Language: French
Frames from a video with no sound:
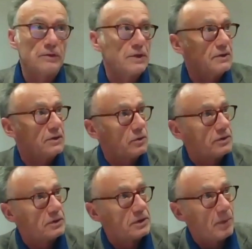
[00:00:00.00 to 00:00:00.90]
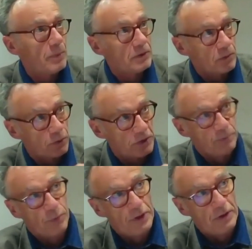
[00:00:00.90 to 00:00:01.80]
alors ça c'est ce qu'il appelle son projet
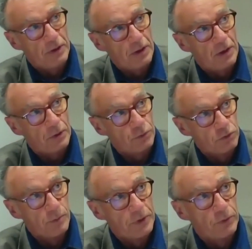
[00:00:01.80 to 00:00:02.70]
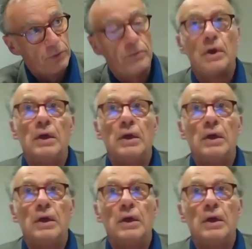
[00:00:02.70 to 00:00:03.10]
politique, qu'il a toujours maintenu.